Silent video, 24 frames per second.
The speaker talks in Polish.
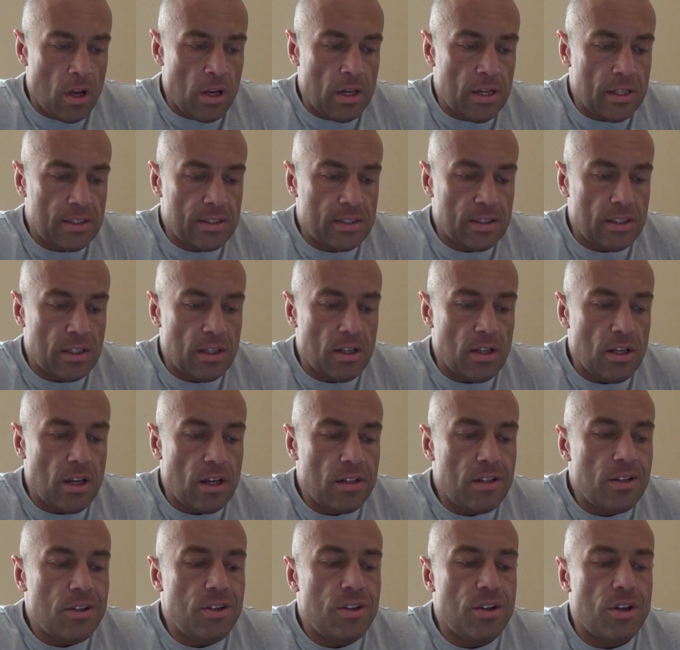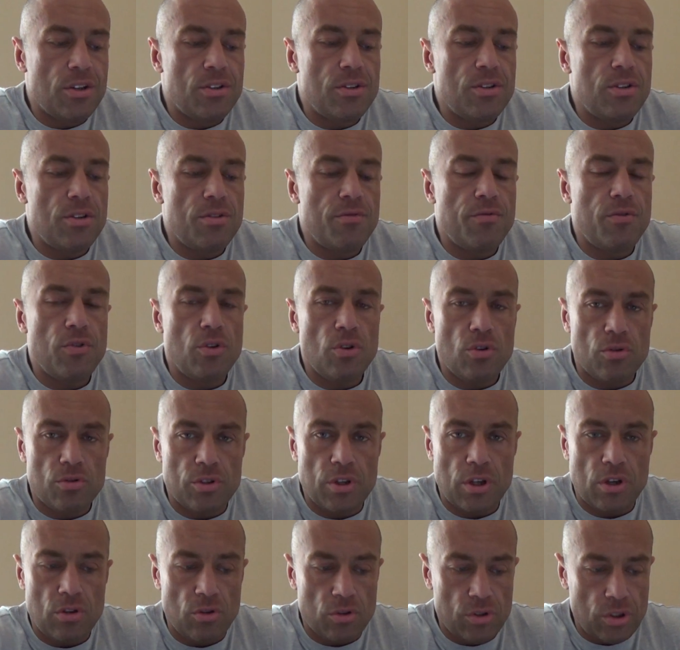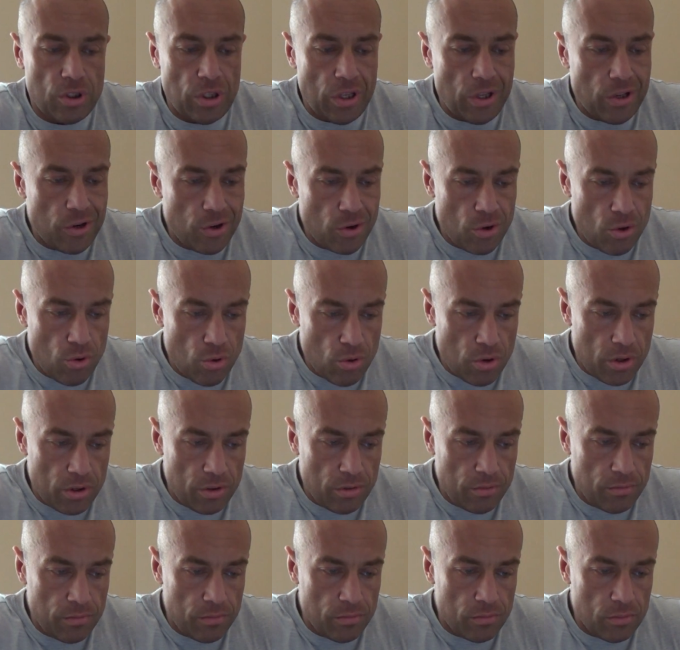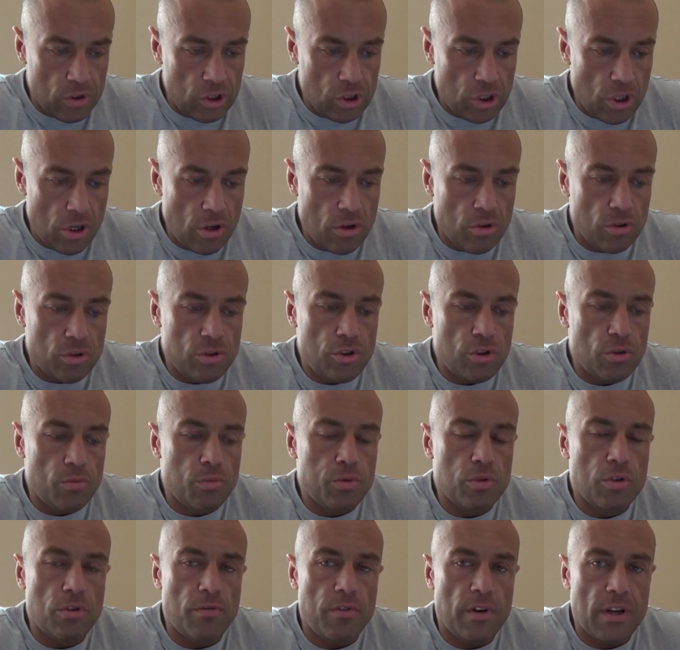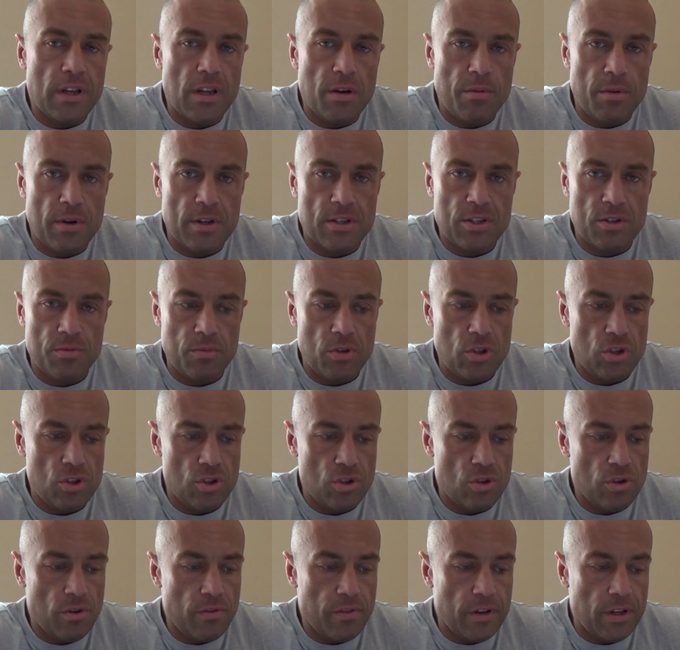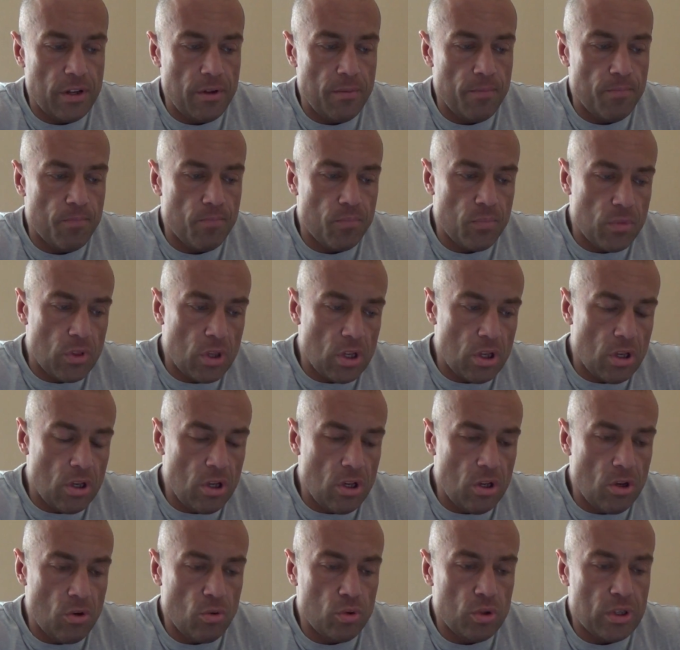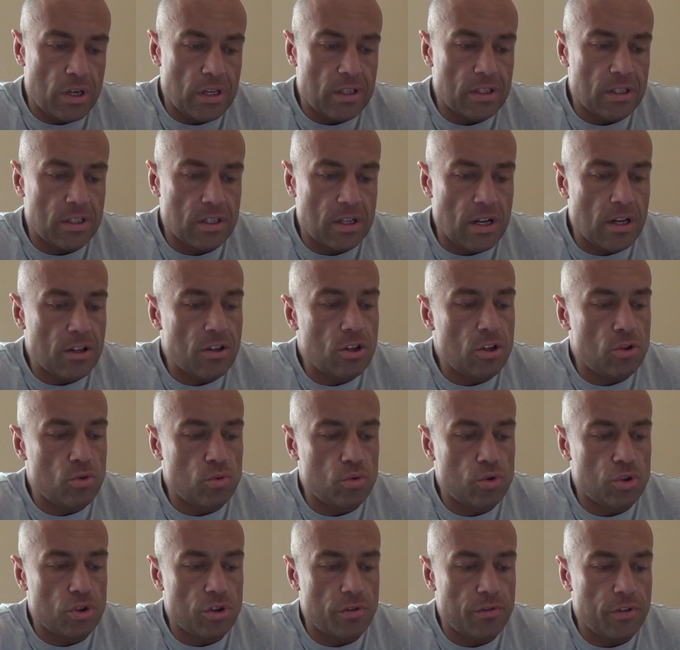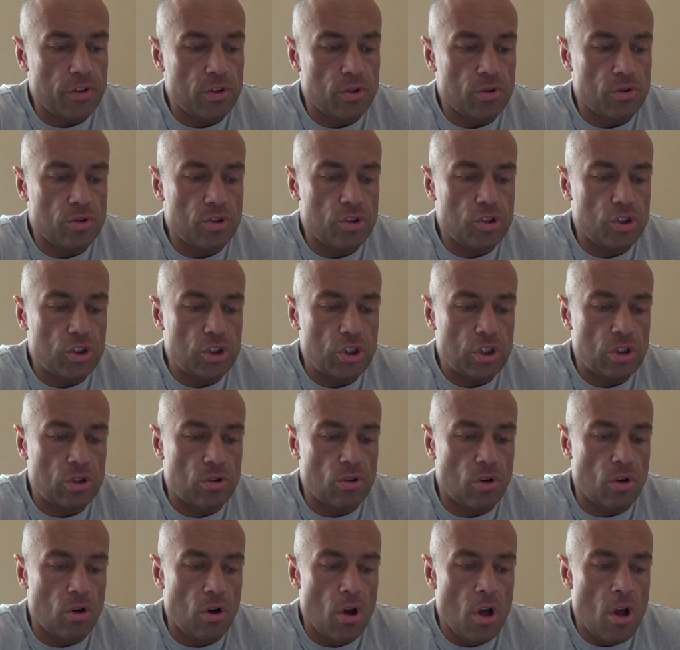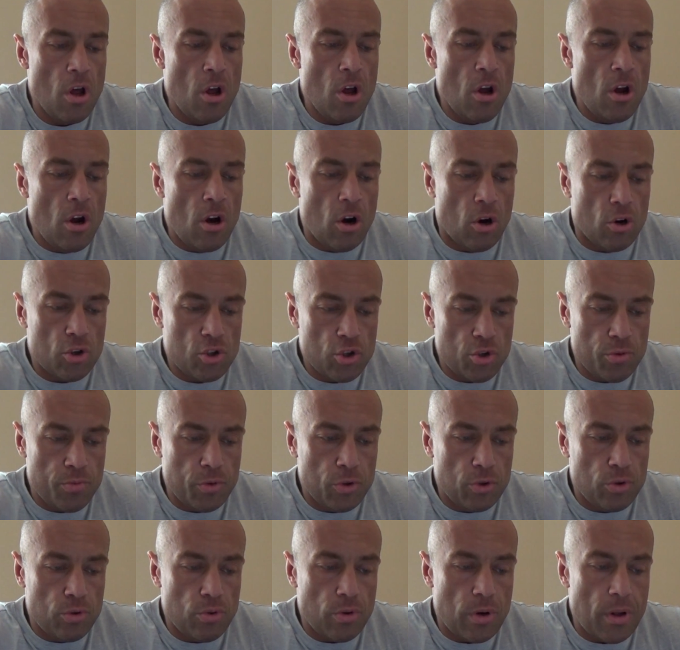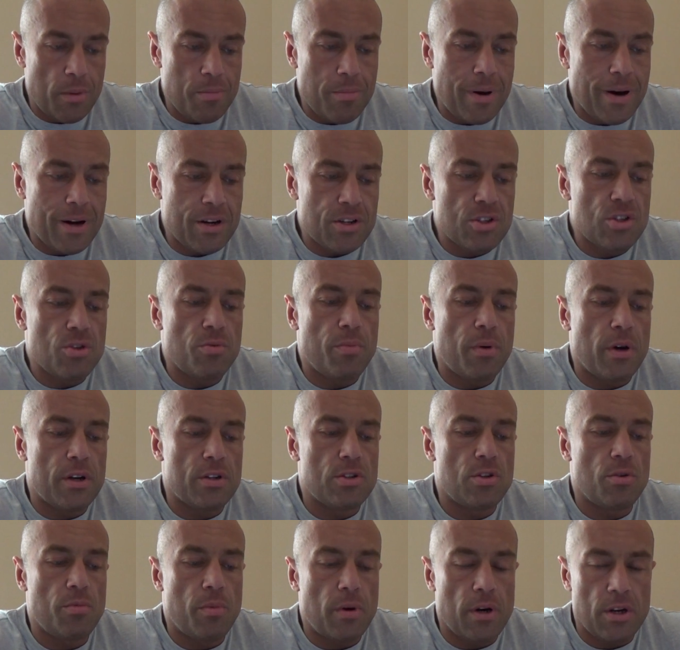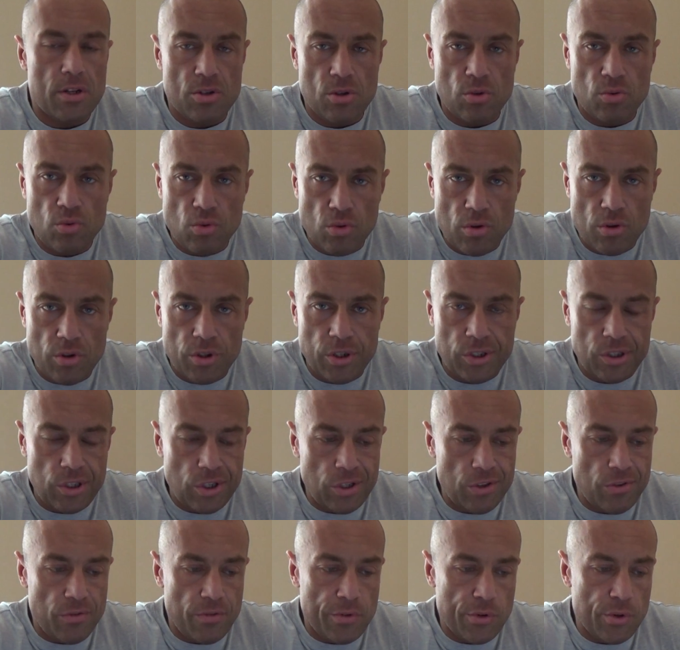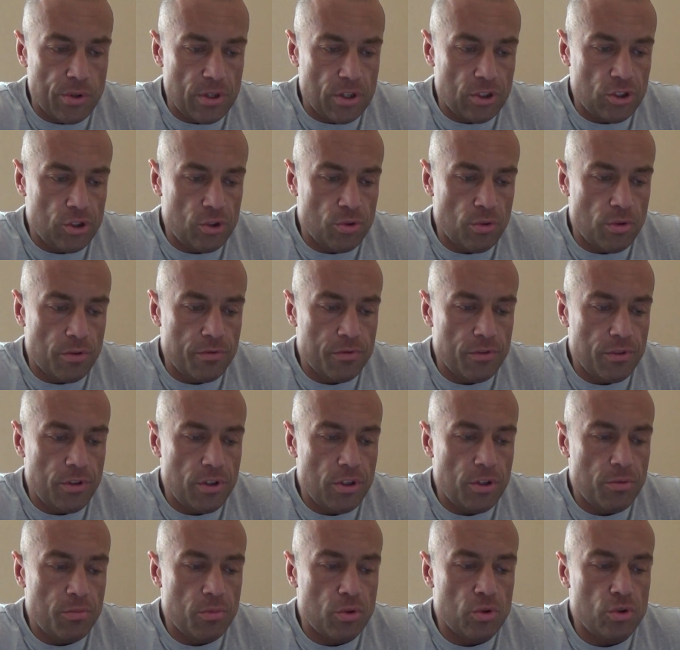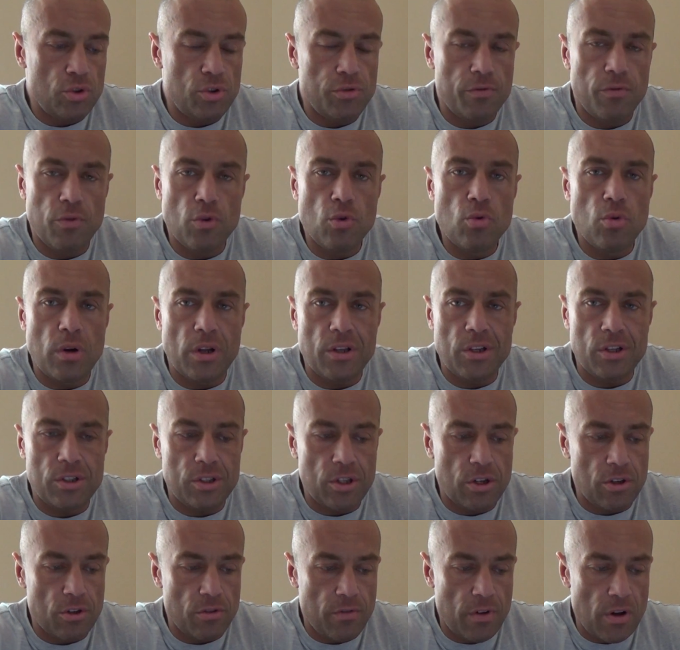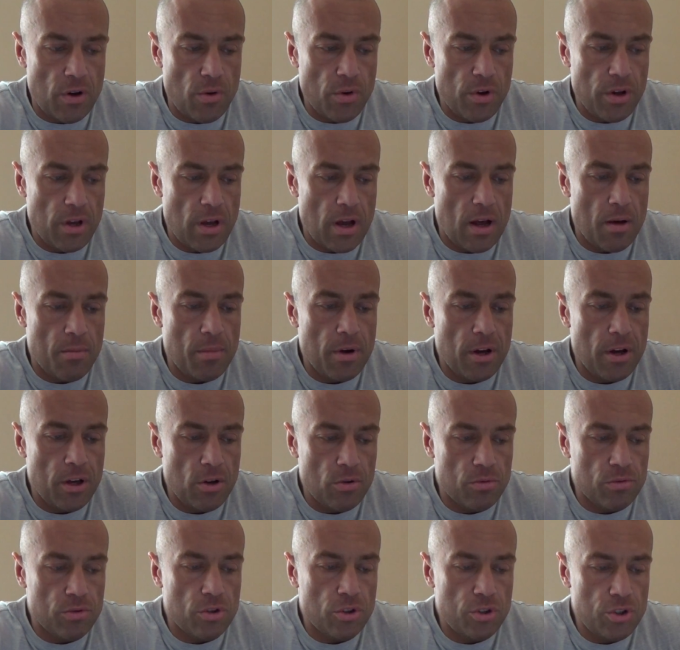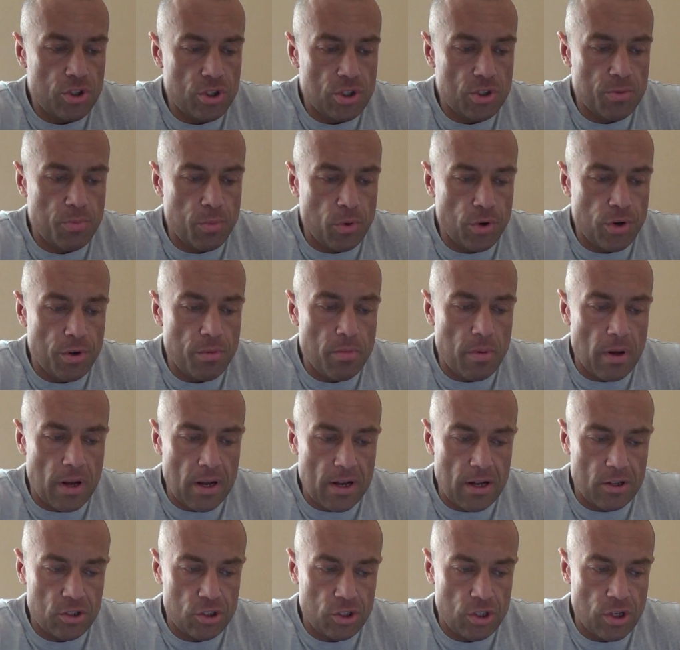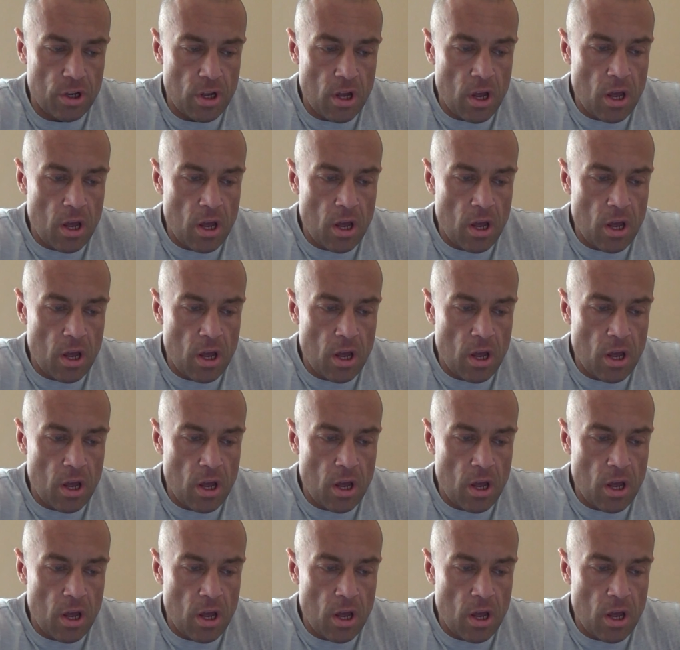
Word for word: Jest jeden jedyny wyjątek od tej reguły, jeśli chodzi o budowanie masy mięśniowej mm, i utratę tkanki tłuszczowej. Dotyczy się to osób, które bardzo, bardzo, bardzo długo nie trenowały na siłowni bądź w ogóle nie trenowały, a mają dość spory bagaż